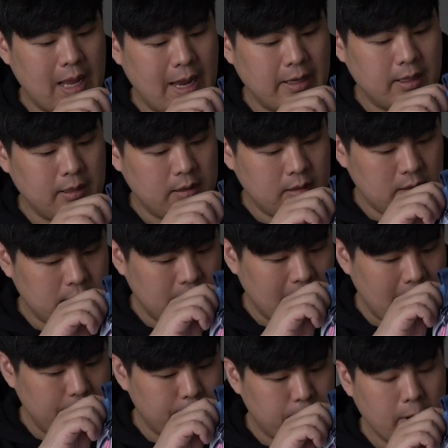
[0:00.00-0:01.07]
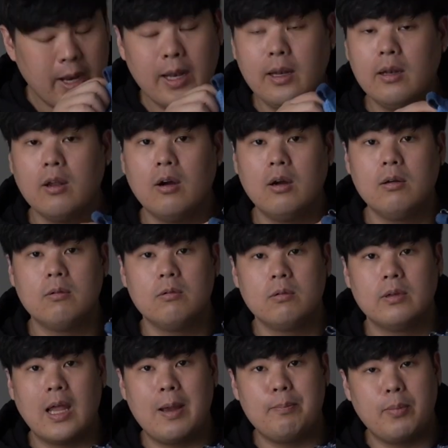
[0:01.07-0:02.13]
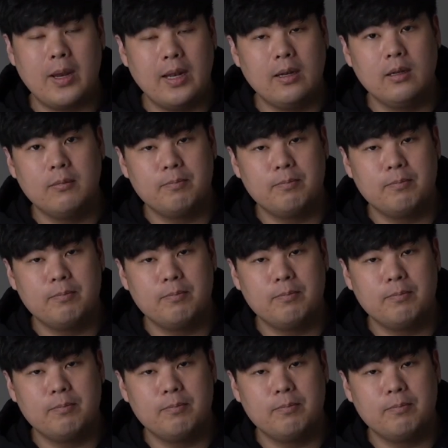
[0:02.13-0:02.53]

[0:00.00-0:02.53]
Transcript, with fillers: ลายลายปริ้นเนาะลายปริ้น